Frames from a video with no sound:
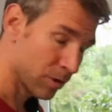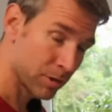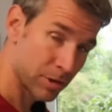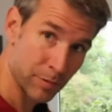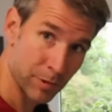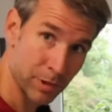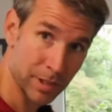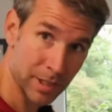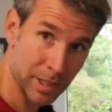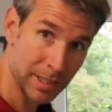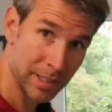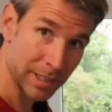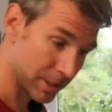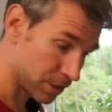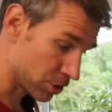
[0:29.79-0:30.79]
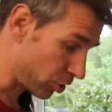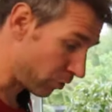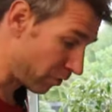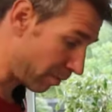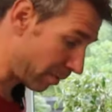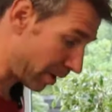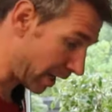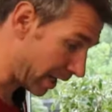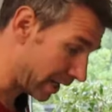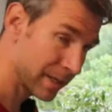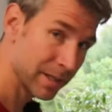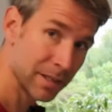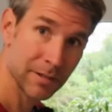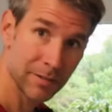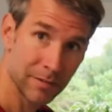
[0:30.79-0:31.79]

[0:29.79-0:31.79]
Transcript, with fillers: Und ich würde sagen, jetzt schauen wir mal rein,